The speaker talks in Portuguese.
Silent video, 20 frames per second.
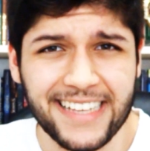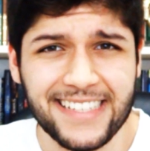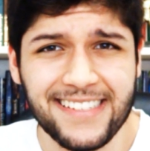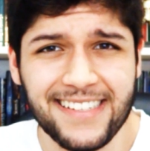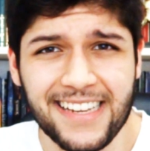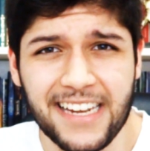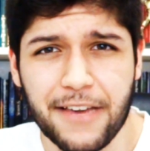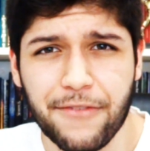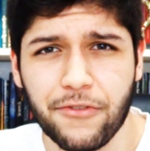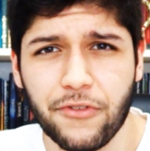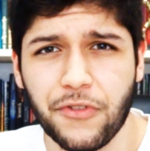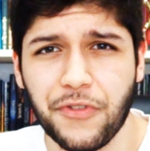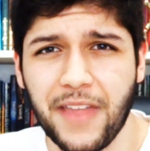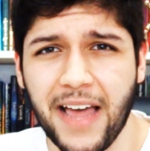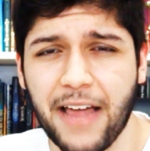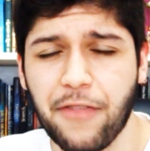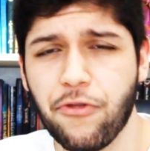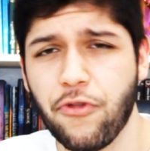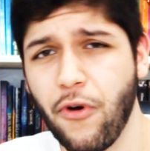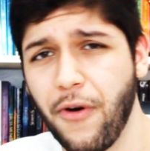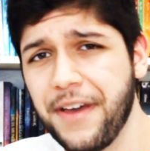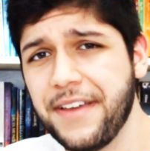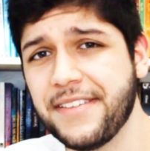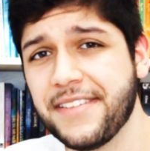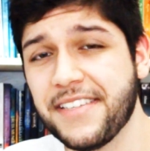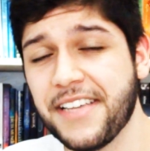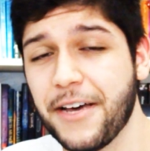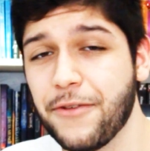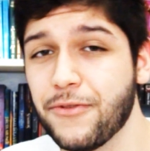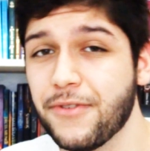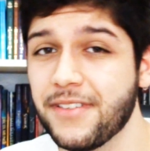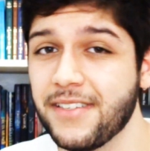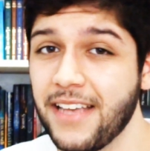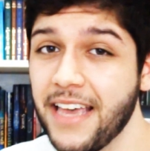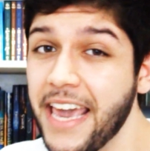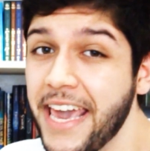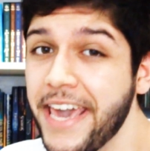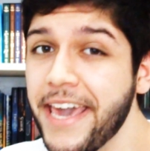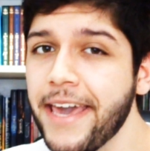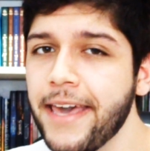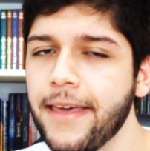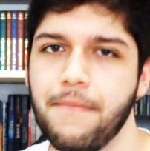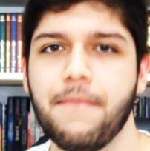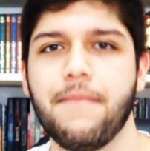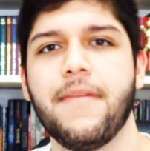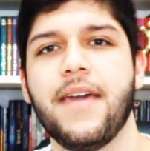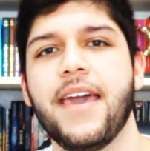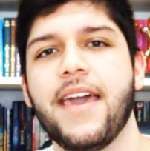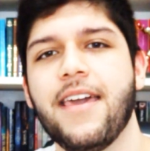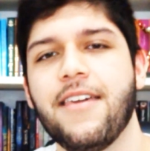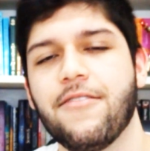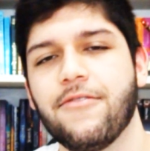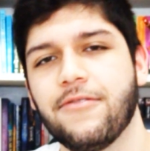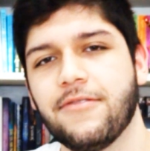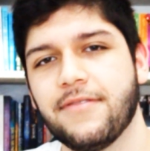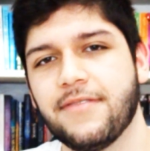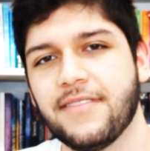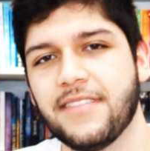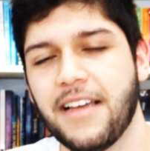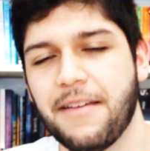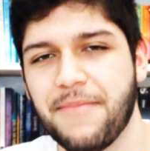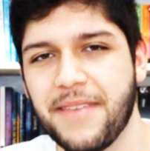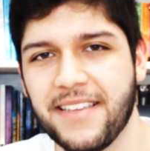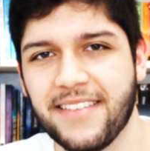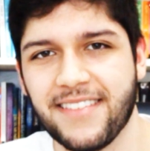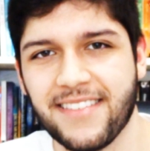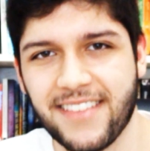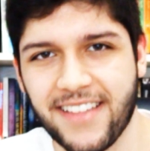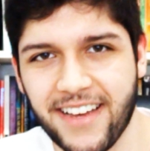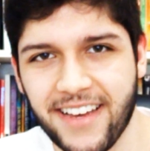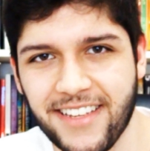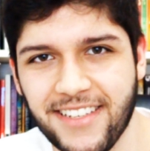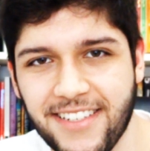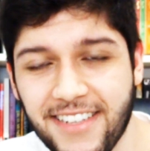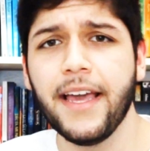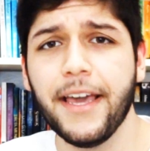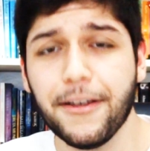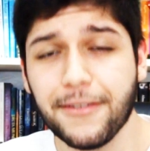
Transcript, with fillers: Esse livro tá há dois anos e meio na minha estante.